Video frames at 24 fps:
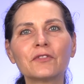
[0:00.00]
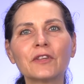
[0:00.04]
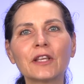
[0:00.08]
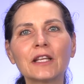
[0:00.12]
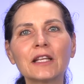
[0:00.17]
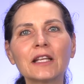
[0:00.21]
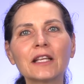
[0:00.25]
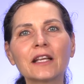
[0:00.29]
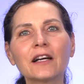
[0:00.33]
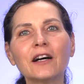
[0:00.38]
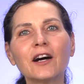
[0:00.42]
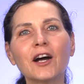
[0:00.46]

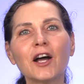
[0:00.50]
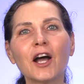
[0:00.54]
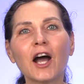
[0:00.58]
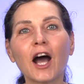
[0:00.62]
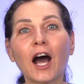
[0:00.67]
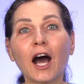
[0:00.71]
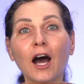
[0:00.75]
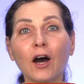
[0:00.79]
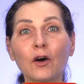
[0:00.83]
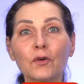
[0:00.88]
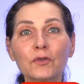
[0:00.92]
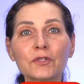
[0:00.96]
weniger
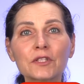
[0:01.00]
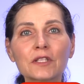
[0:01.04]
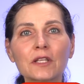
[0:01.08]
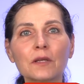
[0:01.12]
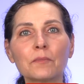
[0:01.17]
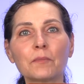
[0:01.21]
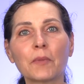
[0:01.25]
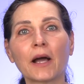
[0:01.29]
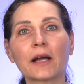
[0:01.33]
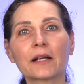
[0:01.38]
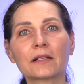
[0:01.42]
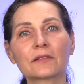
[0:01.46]

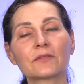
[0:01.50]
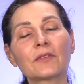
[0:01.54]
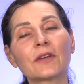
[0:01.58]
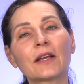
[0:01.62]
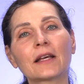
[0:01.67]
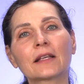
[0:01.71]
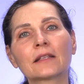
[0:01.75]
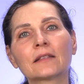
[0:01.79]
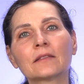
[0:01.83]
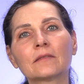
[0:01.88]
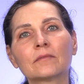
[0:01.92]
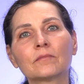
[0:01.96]
ausgepackt
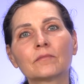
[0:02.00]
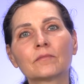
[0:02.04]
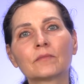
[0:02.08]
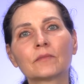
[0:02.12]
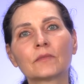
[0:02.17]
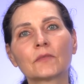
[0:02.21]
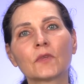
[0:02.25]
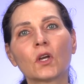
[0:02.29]
werden.